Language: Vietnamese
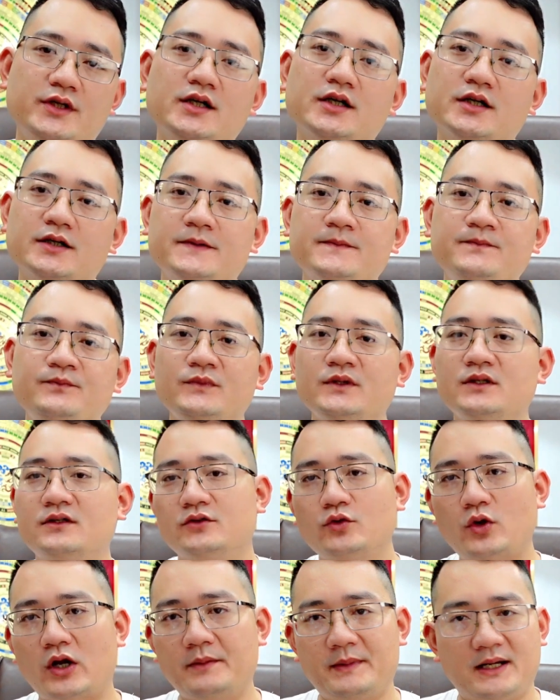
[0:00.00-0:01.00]
kia
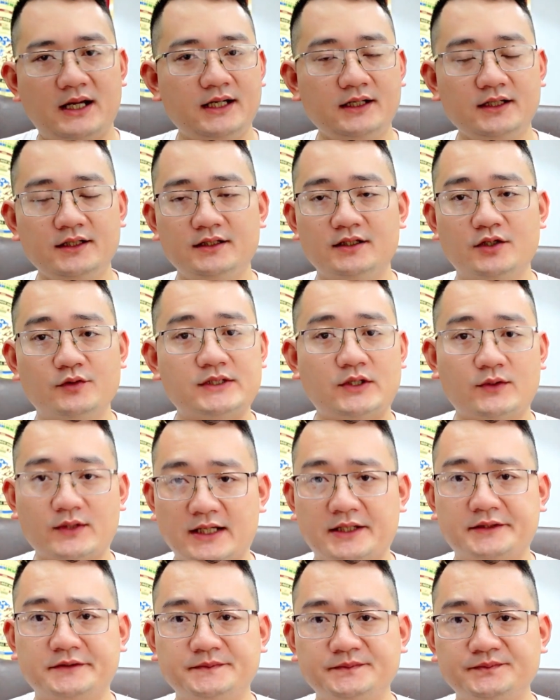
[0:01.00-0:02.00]
thoải mái không sao
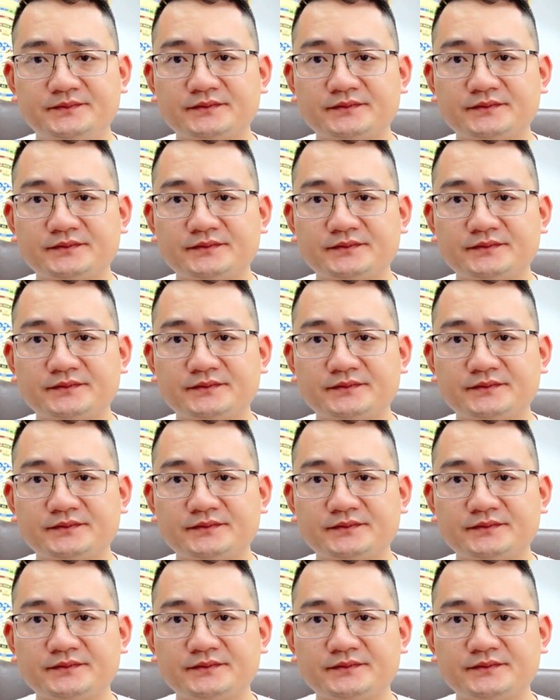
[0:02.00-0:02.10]
cả